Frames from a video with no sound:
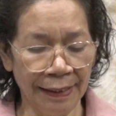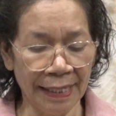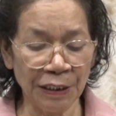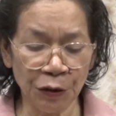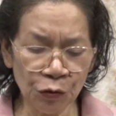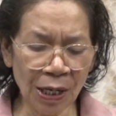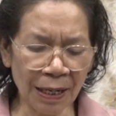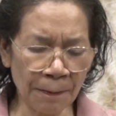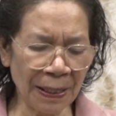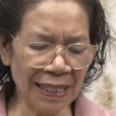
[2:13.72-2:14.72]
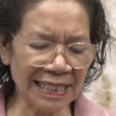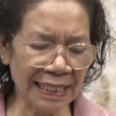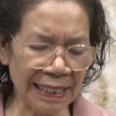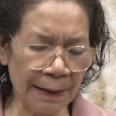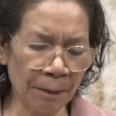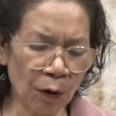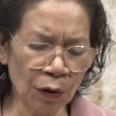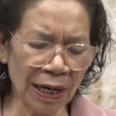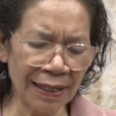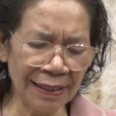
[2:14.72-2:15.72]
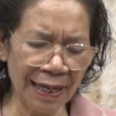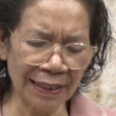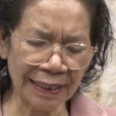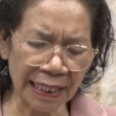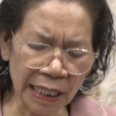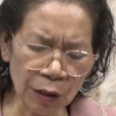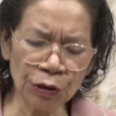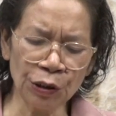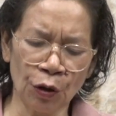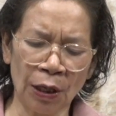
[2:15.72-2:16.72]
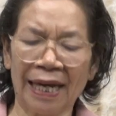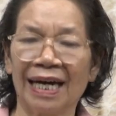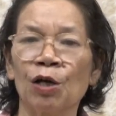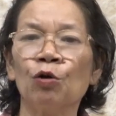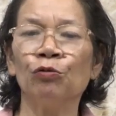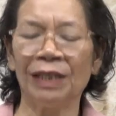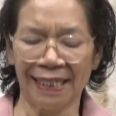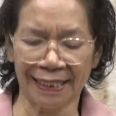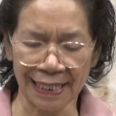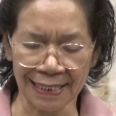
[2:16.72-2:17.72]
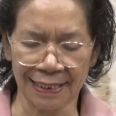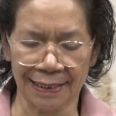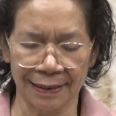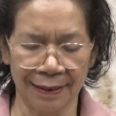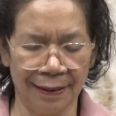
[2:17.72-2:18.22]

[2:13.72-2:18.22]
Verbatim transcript: Dan juga kepada setiap orang yang tergerus oleh rutinitas